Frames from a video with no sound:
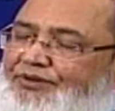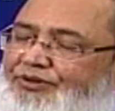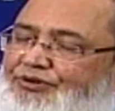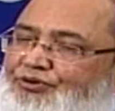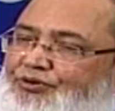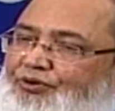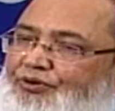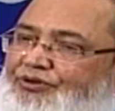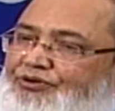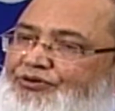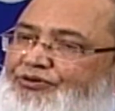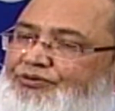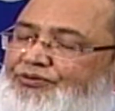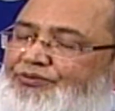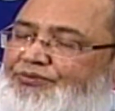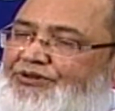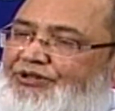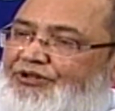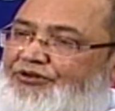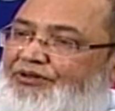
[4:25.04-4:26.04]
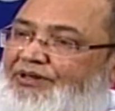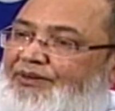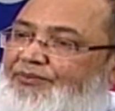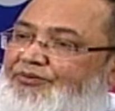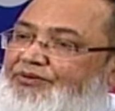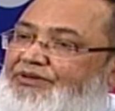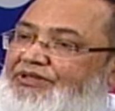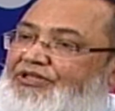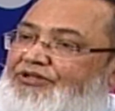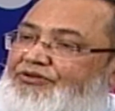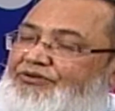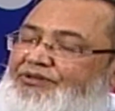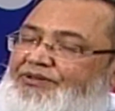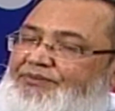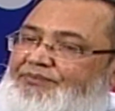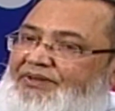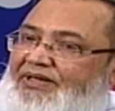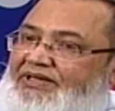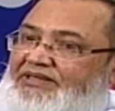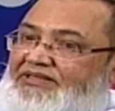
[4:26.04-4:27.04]
জ্বর ছিল এবং খিচুনি
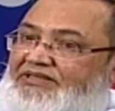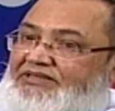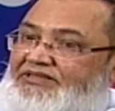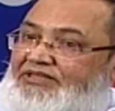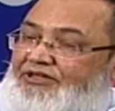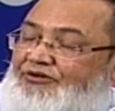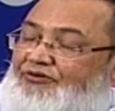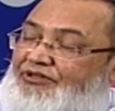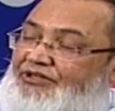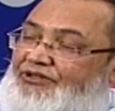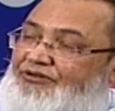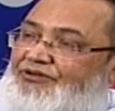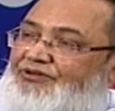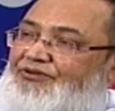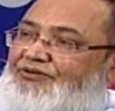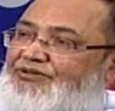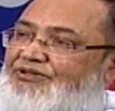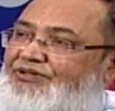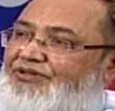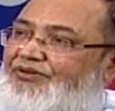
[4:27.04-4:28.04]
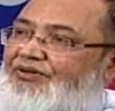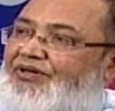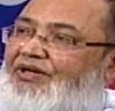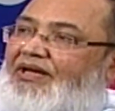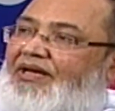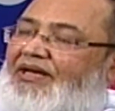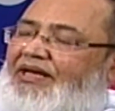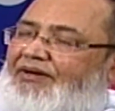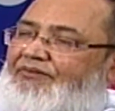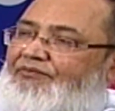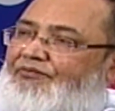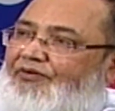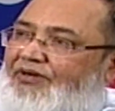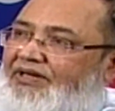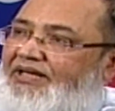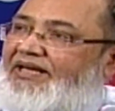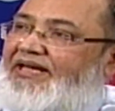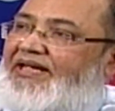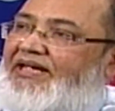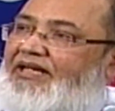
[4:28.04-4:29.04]
প্রায় তিন চার ঘন্টা ধরে হচ্ছিল ফলে
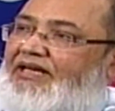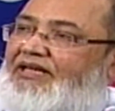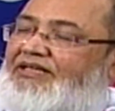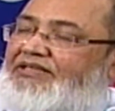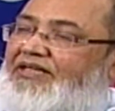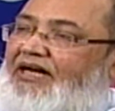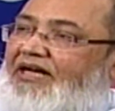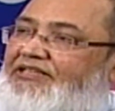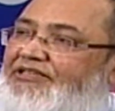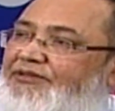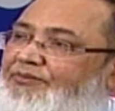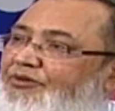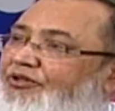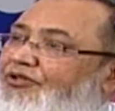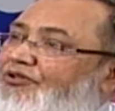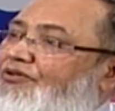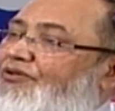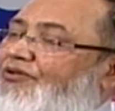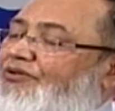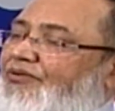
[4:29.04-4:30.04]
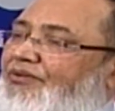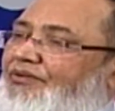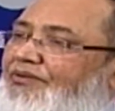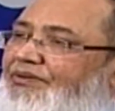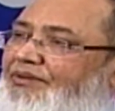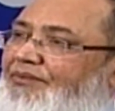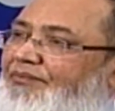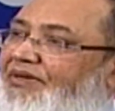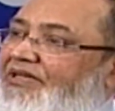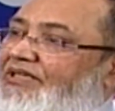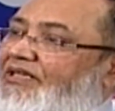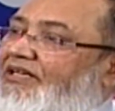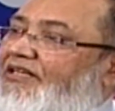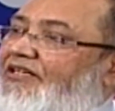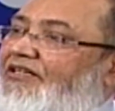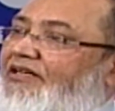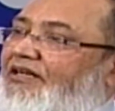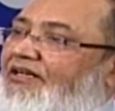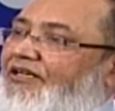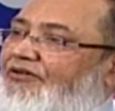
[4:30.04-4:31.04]
সে আজীবনের জন্য মেন্টাল
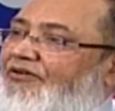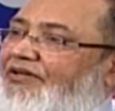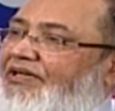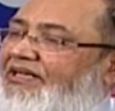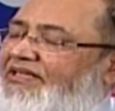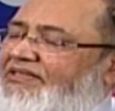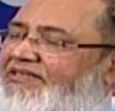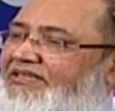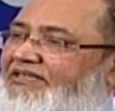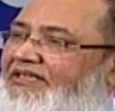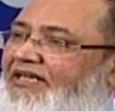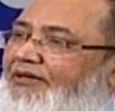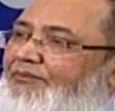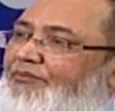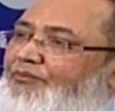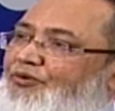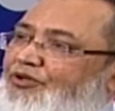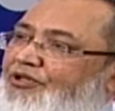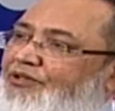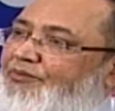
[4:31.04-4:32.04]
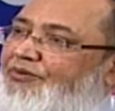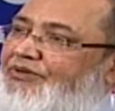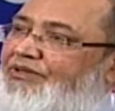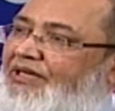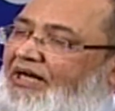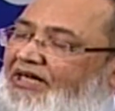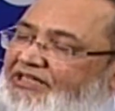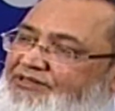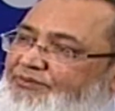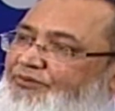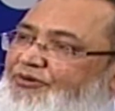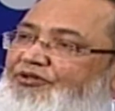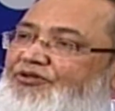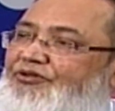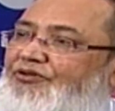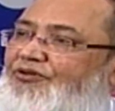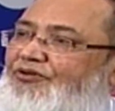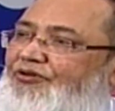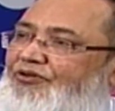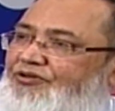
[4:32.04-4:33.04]
রিটার্ডেড হয়ে গেছে তার বুদ্ধিমত্তা আজীবনের জন্য
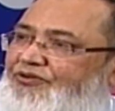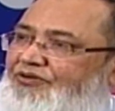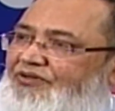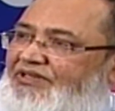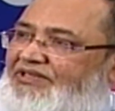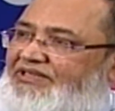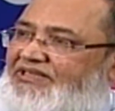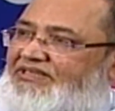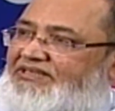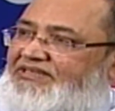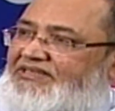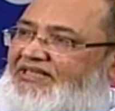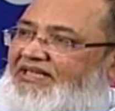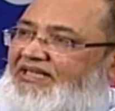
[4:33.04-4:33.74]
নষ্ট হয়ে গিয়েছে